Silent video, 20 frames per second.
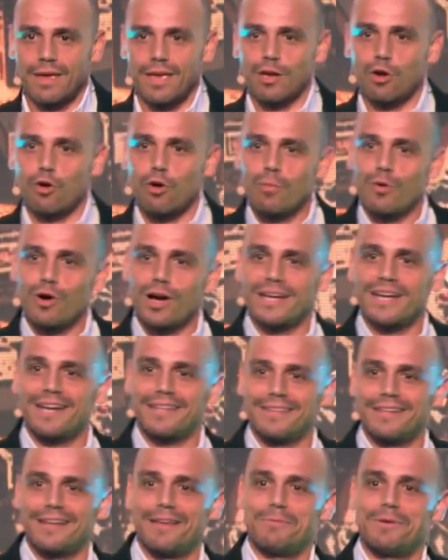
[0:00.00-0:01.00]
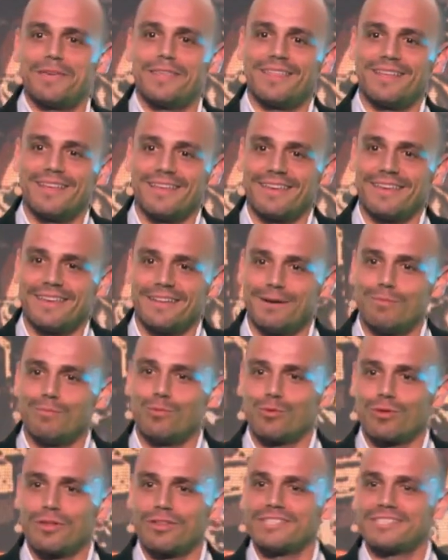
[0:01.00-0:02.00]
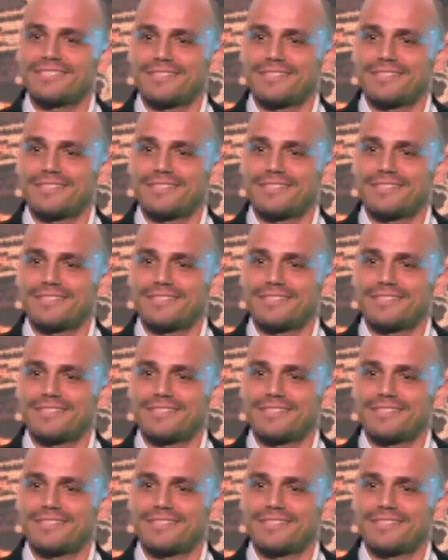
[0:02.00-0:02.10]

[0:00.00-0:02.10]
en cómo ganarte la vida en el mundo de